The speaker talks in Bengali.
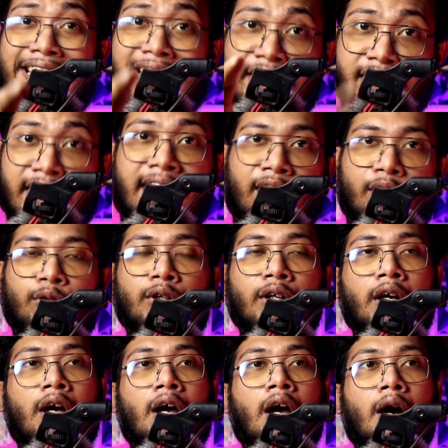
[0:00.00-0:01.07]
হিন্দিতে দেখো
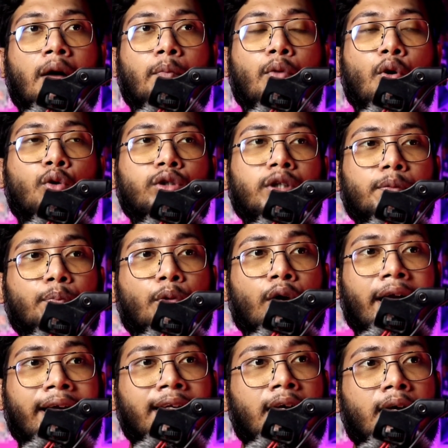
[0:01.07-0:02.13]
বহুদিন
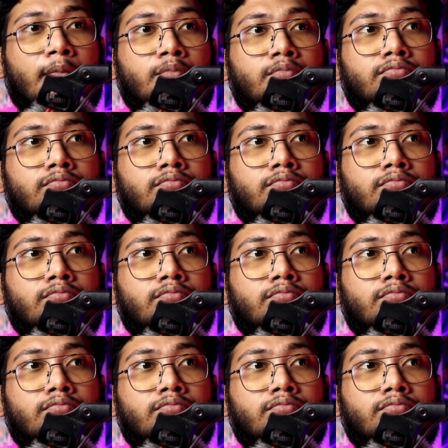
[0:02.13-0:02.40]
পর একটা